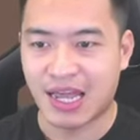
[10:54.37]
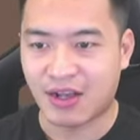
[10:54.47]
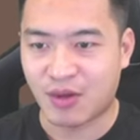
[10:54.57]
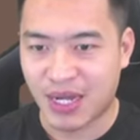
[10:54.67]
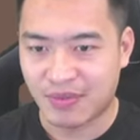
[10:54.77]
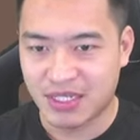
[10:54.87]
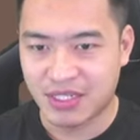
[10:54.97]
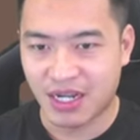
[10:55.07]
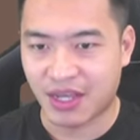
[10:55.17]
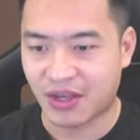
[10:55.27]
comment ở bên
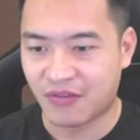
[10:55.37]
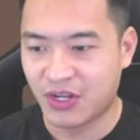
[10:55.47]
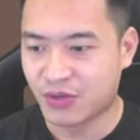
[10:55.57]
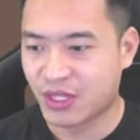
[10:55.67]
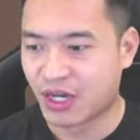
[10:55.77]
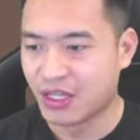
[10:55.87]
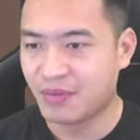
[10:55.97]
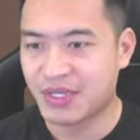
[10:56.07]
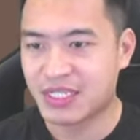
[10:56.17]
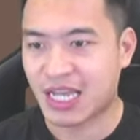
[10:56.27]
dưới để video tới thì
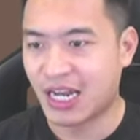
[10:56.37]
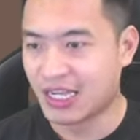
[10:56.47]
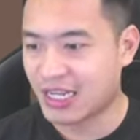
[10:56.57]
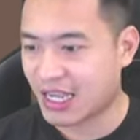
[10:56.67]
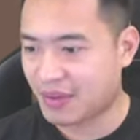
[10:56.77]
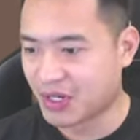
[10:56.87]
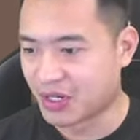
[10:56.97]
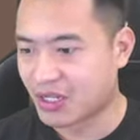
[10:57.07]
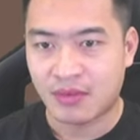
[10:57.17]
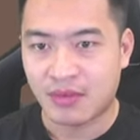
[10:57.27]
mình sẽ lấy nha anh em ơi
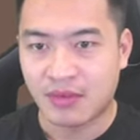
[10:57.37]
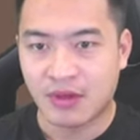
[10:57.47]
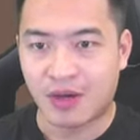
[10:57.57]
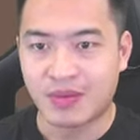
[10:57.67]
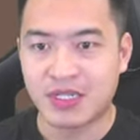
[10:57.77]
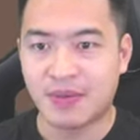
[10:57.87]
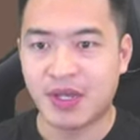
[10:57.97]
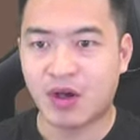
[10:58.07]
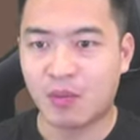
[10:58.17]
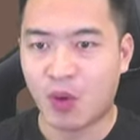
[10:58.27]
còn bây giờ mình
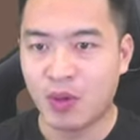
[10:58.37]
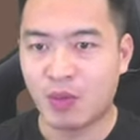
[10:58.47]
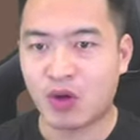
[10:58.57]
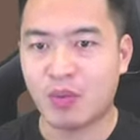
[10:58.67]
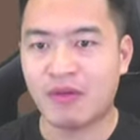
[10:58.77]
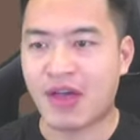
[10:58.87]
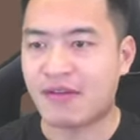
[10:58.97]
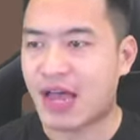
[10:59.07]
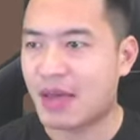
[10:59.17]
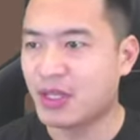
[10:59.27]
có 41 cốc bia vàng
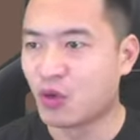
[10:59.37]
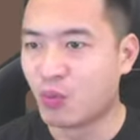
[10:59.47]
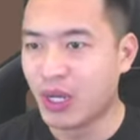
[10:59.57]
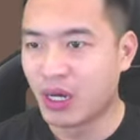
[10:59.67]
và 20 thùng bia